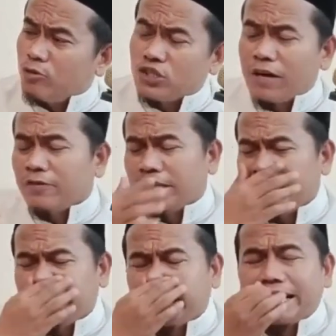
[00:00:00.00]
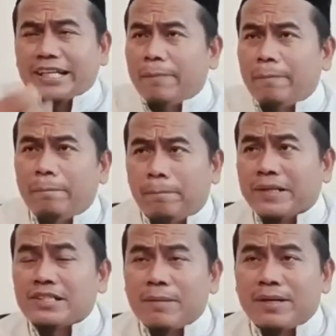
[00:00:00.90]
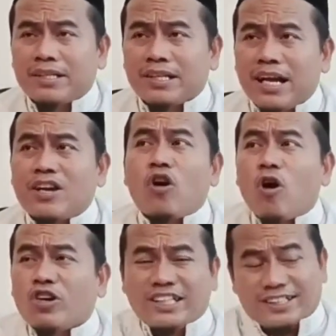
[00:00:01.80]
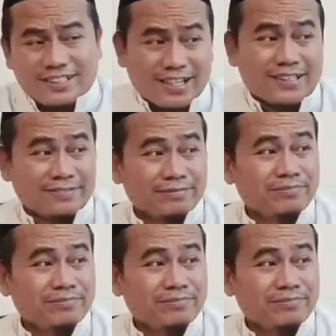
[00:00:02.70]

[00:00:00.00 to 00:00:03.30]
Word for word: muskaf ini dikirim bersama dengan koriknya